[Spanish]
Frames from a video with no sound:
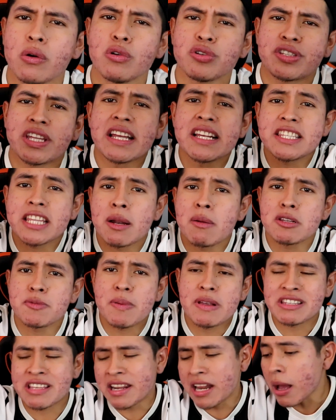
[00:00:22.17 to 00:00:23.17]
Ustedes tal vez
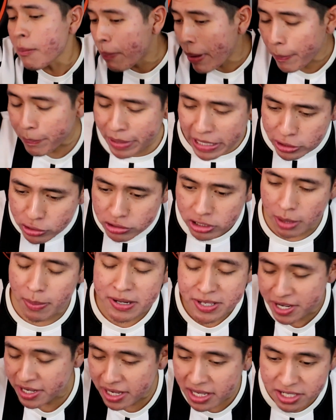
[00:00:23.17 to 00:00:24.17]
pensarán, Edson
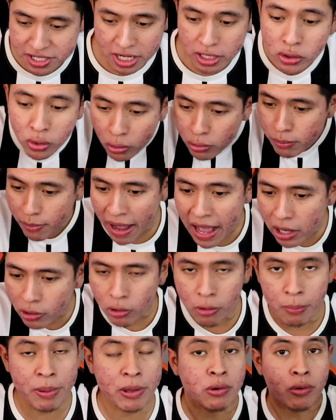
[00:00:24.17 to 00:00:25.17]
debe seguir siendo un
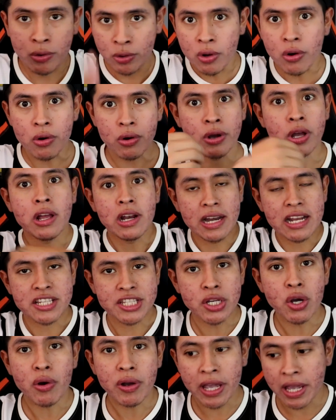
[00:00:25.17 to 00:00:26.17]
manco, pero no. Les
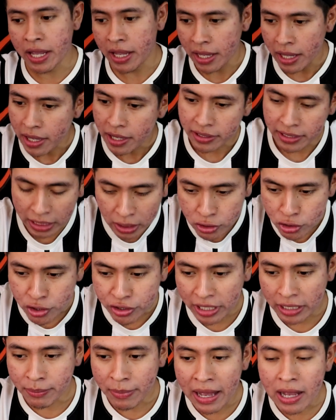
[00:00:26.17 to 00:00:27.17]
digo que ya no soy tan